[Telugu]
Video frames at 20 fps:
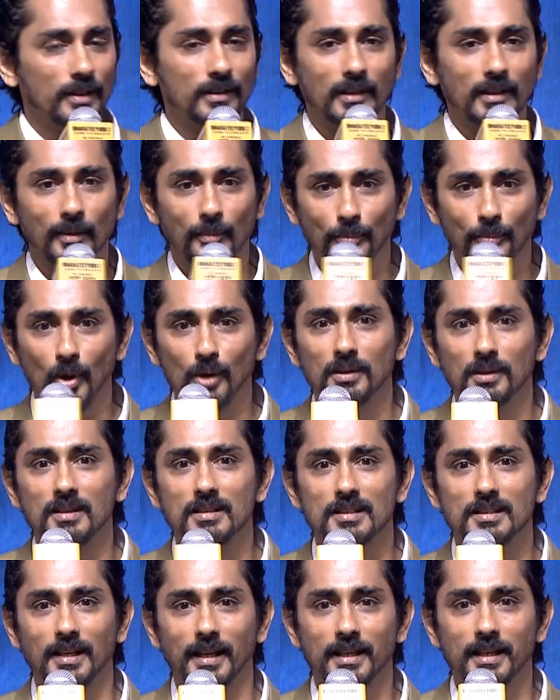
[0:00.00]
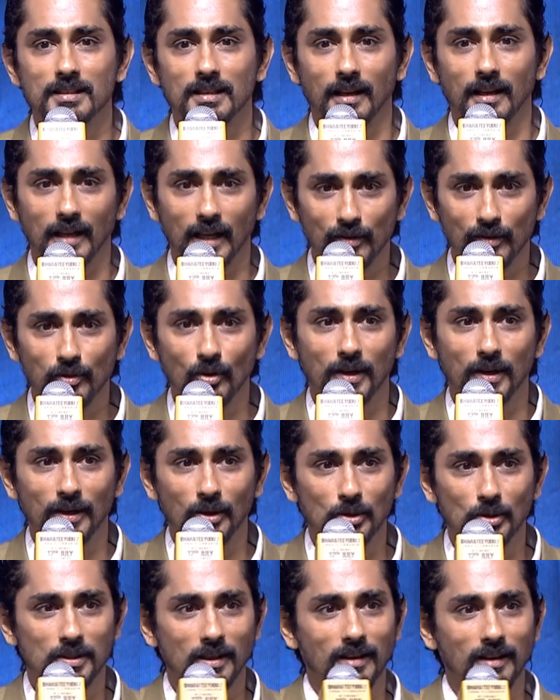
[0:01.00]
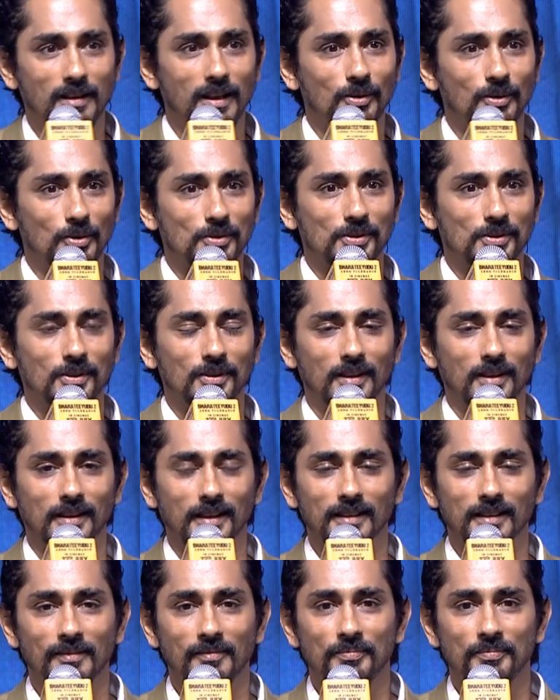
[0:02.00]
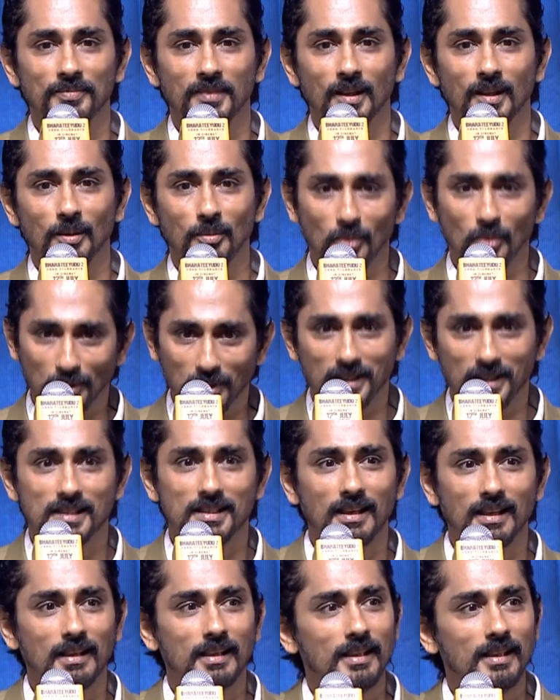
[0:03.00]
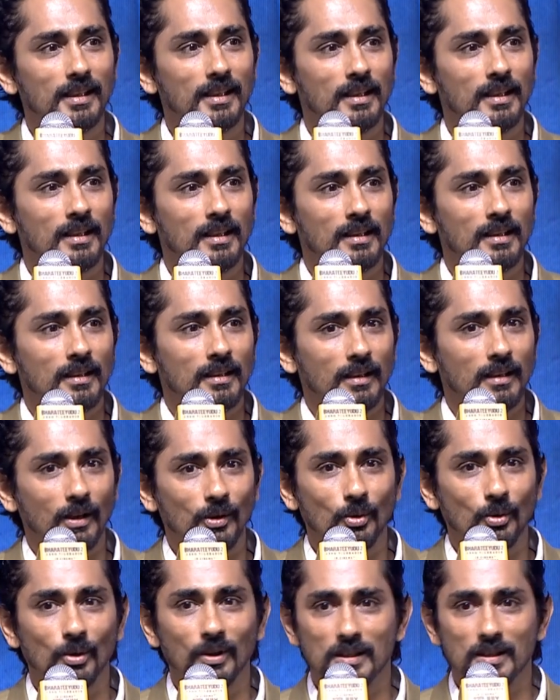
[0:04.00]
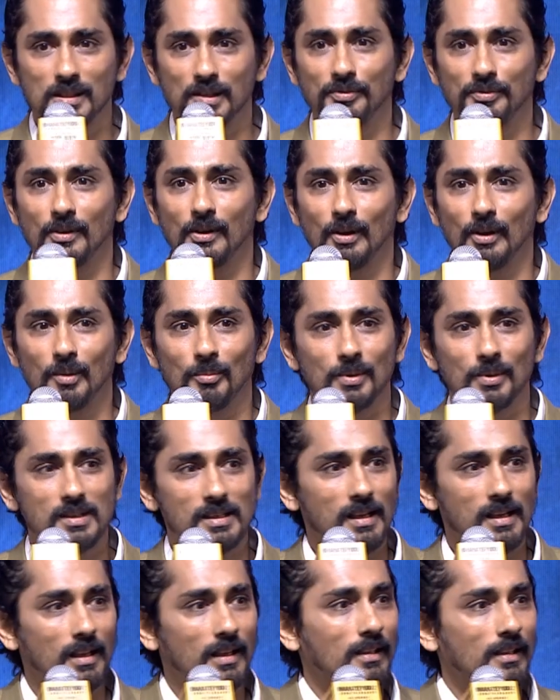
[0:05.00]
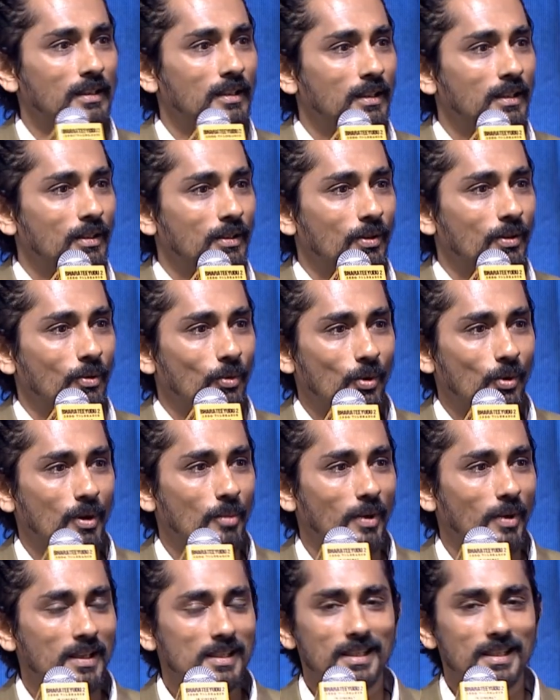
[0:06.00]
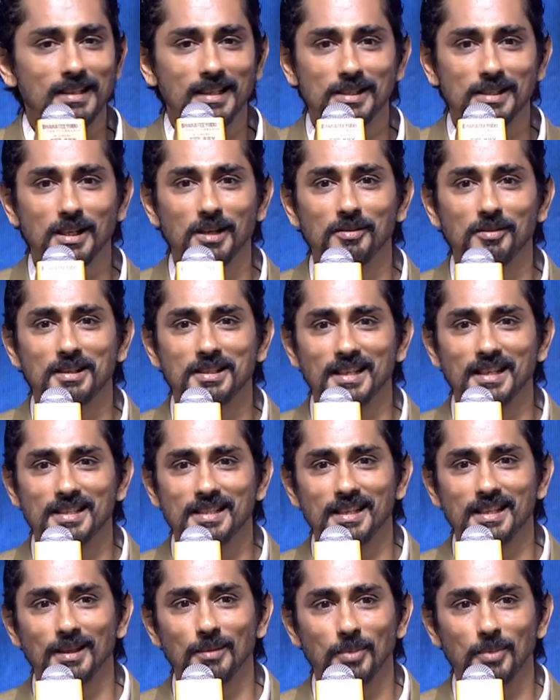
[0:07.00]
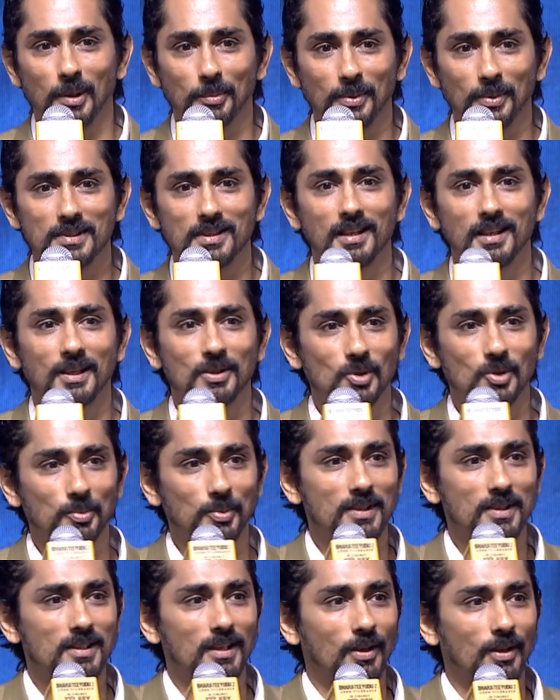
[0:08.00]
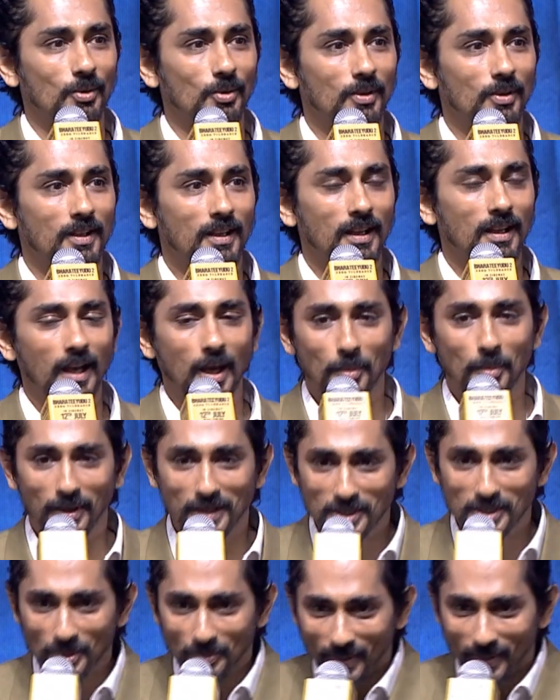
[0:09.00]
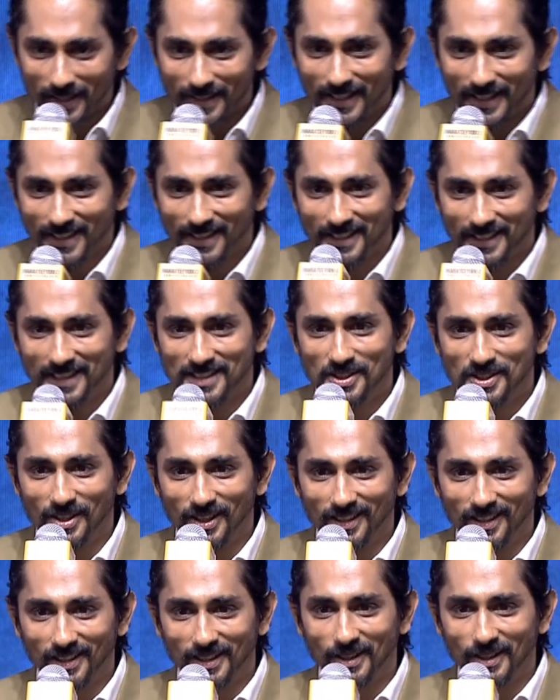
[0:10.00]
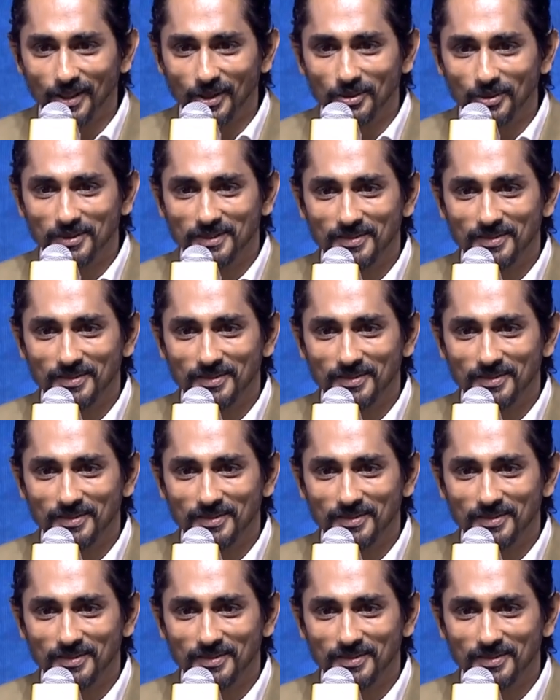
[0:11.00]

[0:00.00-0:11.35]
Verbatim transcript: ఇంత ఇంపార్టెంట్ స్టేజ్ నా లైఫ్లో రెండోసారి నాకు వస్తుందండి మొదటిసారి నన్ను క్రిస్టఫర్ కొలంబస్లా ఒక మనిషి డిస్కవర్ చేసి ప్రపంచానికి చూపించారు ఆ మనిషి పేరు డైరెక్టర్ ఎస్ శంకర్ గారు